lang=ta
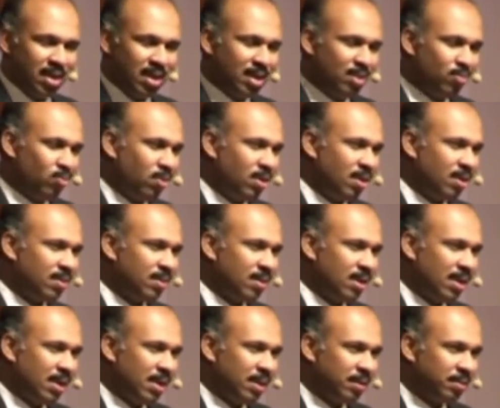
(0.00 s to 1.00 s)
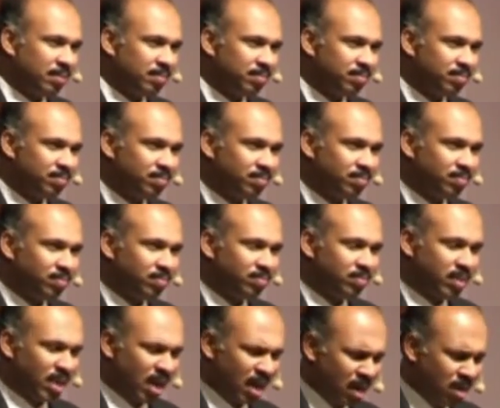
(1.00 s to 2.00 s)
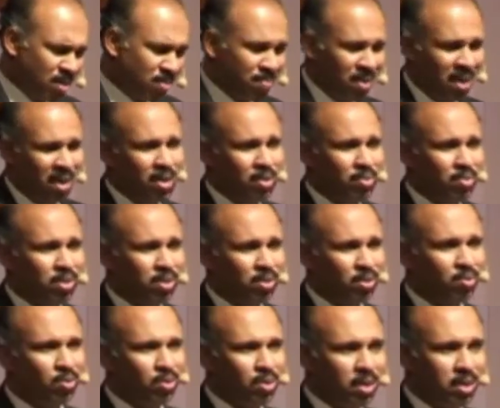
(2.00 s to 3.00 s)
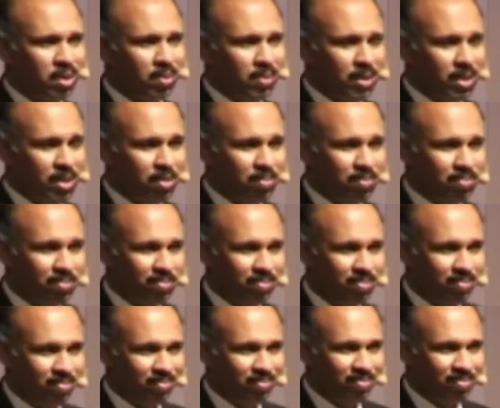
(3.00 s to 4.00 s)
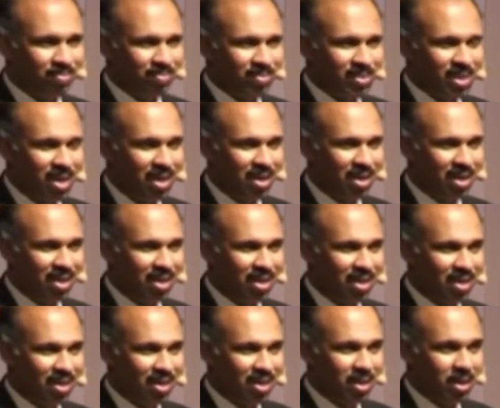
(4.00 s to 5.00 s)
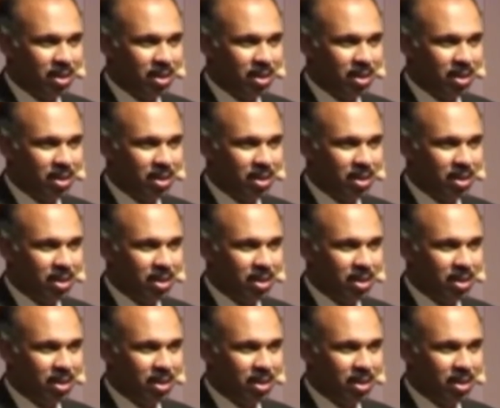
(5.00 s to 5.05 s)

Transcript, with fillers: மரியாள் உள்ளத்தில் நானும் ஆண்டவருக்கு கொடுக்க வேண்டும் ஆனால்